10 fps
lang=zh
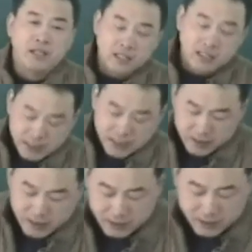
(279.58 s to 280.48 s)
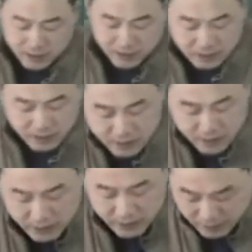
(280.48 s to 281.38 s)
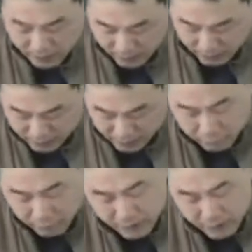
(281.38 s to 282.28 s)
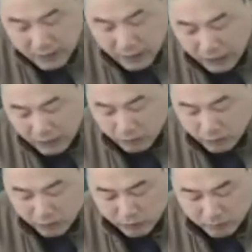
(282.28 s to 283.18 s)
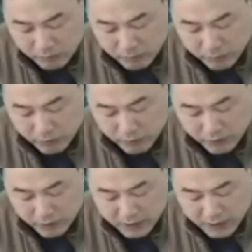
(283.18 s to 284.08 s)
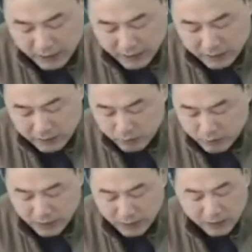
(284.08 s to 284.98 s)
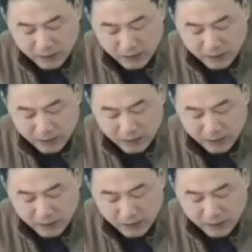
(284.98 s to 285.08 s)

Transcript: 来体现这个。滋阴，这个方意上哈，我觉得我们不需要呢展开多讲。